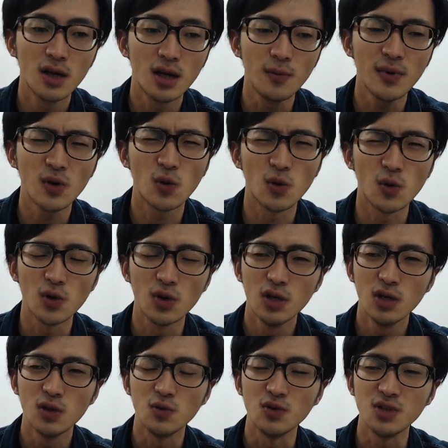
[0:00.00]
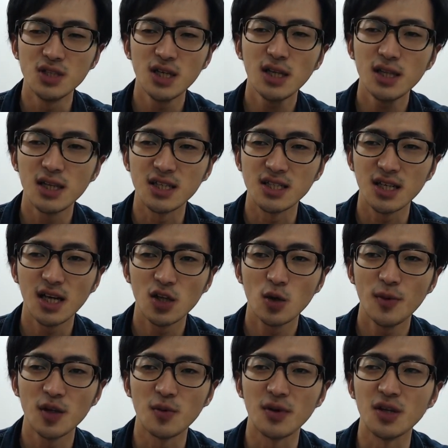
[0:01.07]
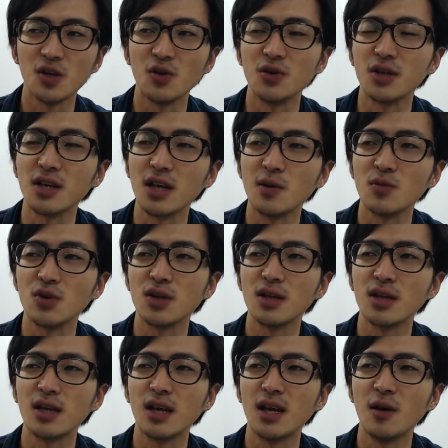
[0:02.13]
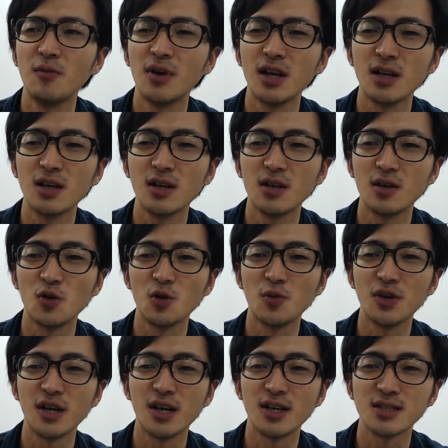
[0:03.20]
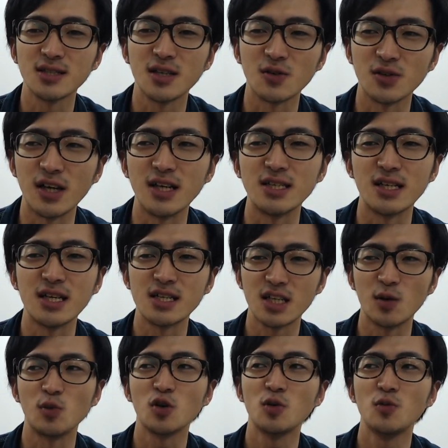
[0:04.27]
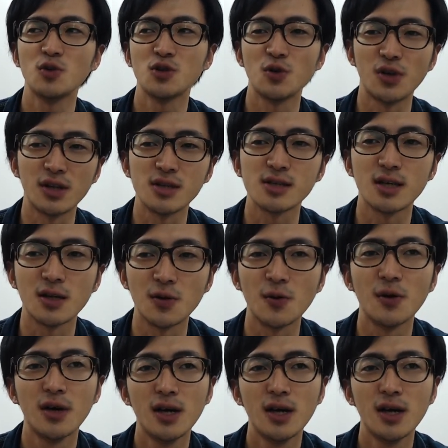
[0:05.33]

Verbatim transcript: やっぱりこう打ち合って血がドバドバ出るようなゲームってあんまり子供にやらせたくないじゃないですか。僕もそうなんですけど、